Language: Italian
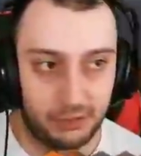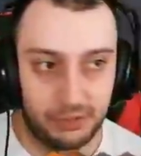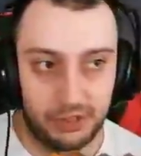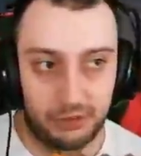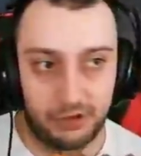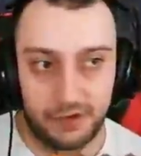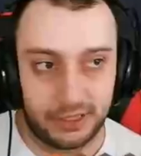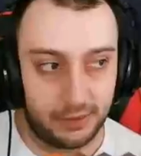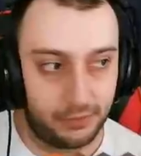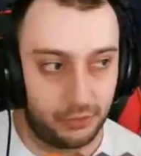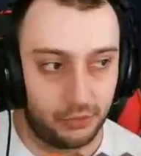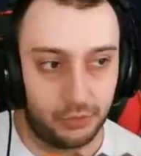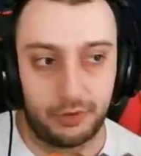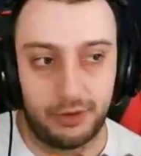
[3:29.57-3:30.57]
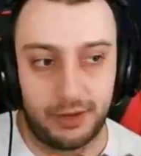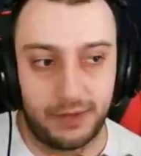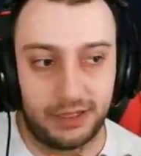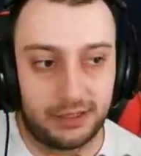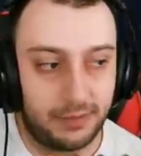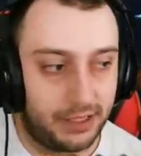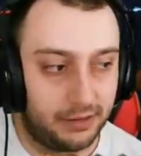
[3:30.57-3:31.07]
quindi non avete più problemi,
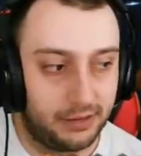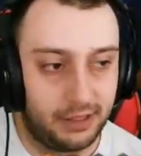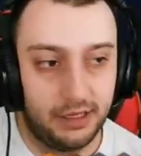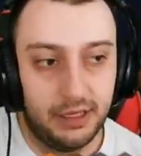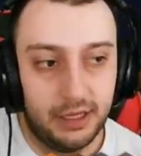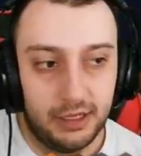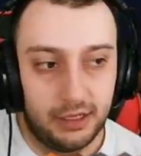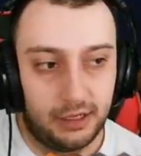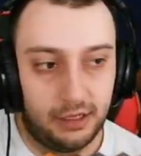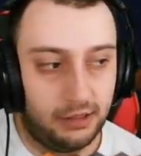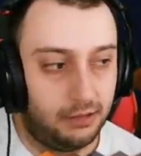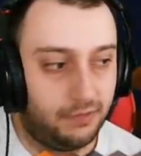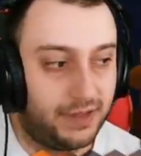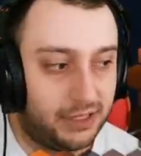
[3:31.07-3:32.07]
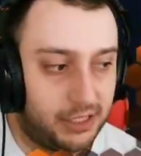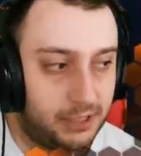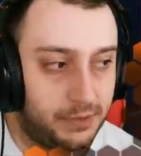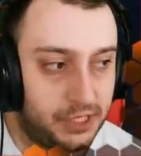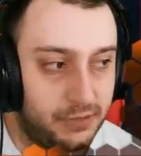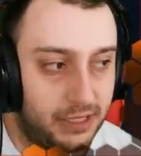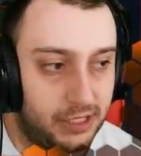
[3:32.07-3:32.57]
altrimenti eh, fate
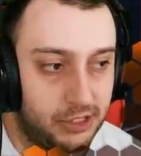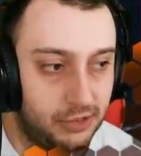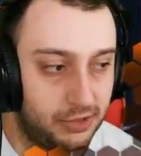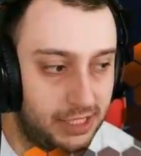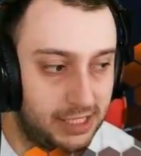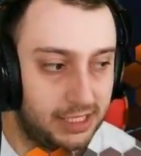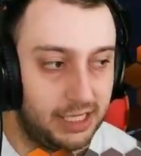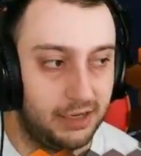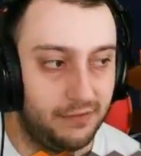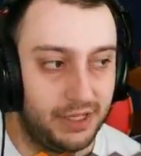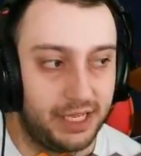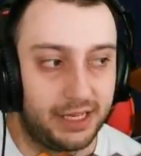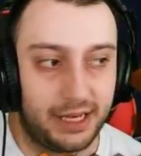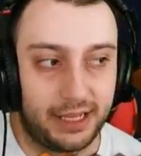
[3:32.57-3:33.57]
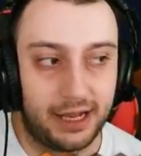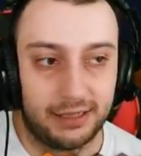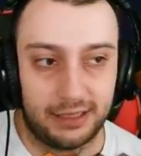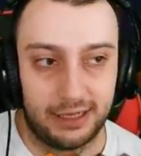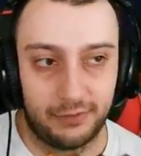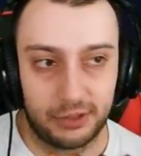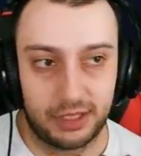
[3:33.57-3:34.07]
semplicemente il giro delle skill, vi ricaricate
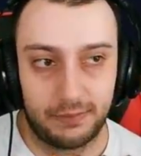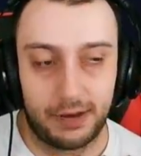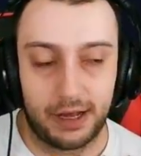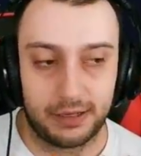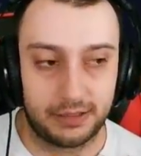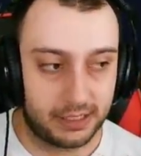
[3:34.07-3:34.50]
le vostre Bars